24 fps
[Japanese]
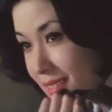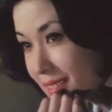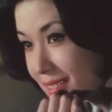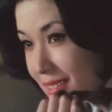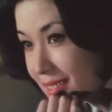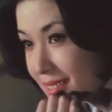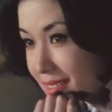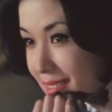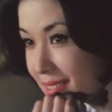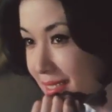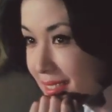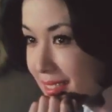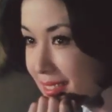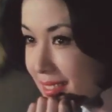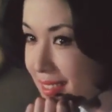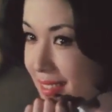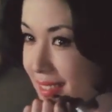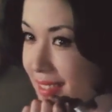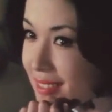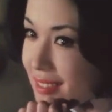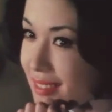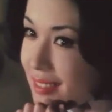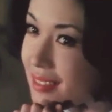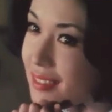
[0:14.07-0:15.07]
その魅力を
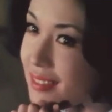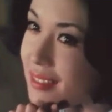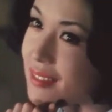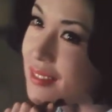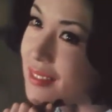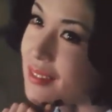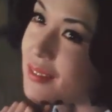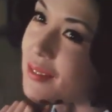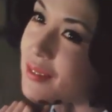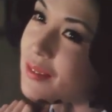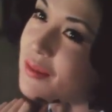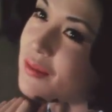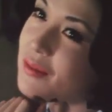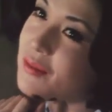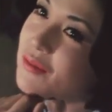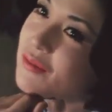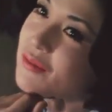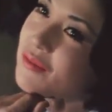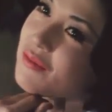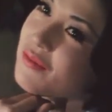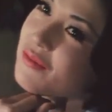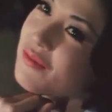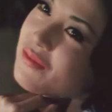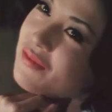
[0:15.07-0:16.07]
余すところ
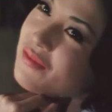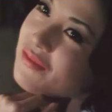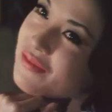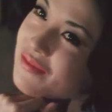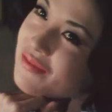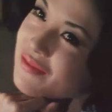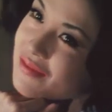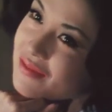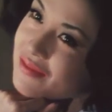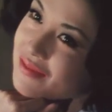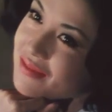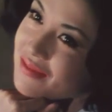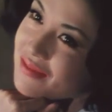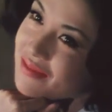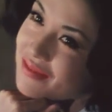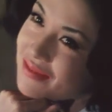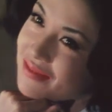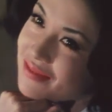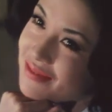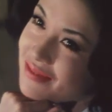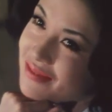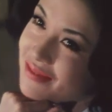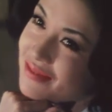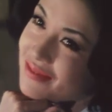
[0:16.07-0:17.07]
なく公開する
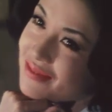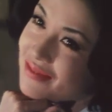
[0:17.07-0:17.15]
